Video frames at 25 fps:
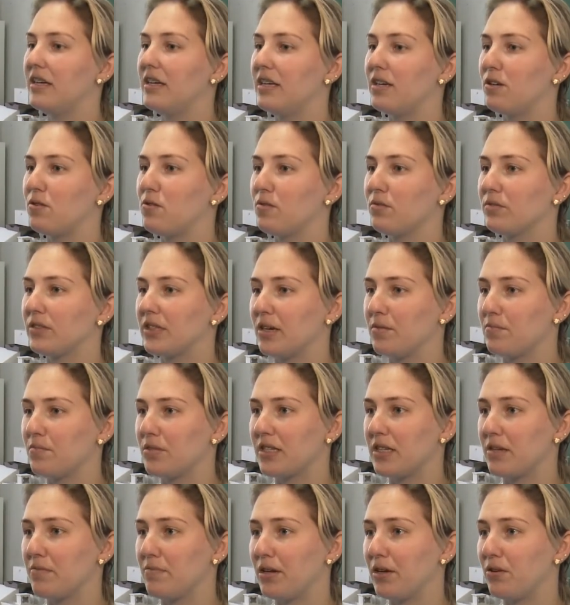E
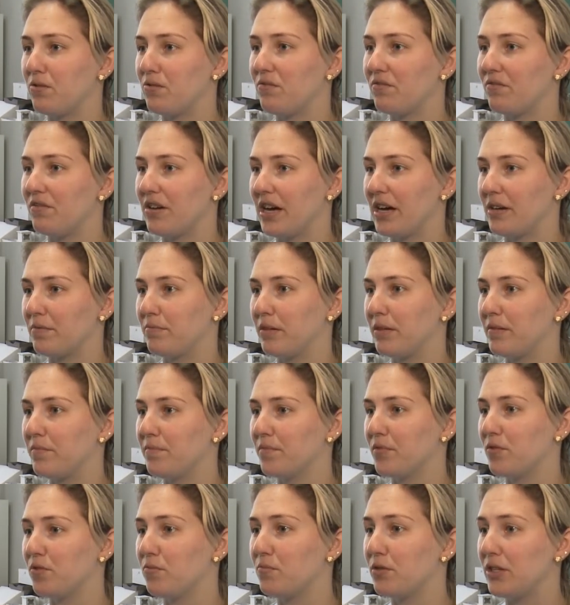contamos também com verba
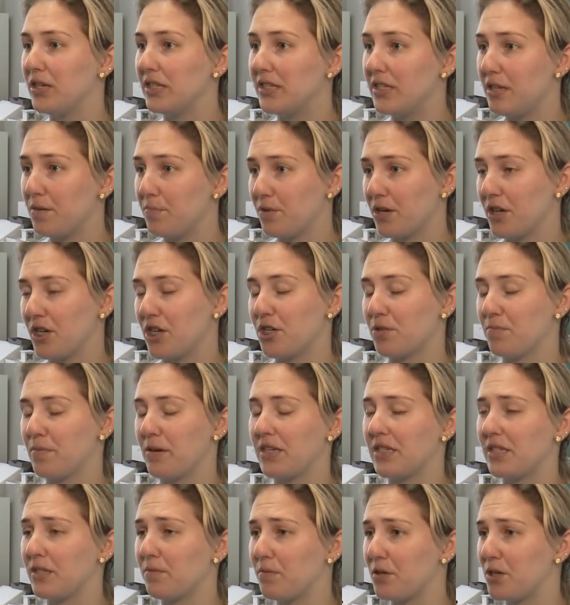do município, que a gente
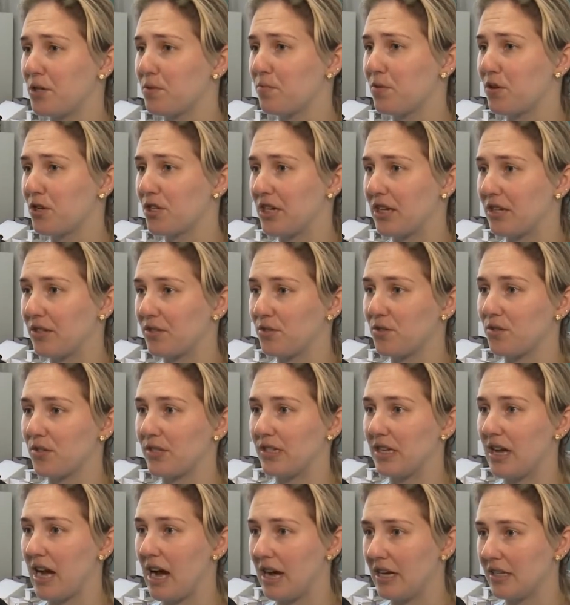participa de projetos
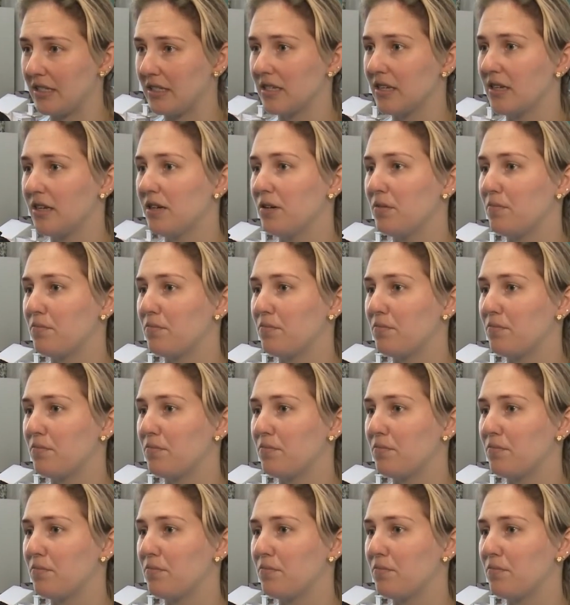sociais,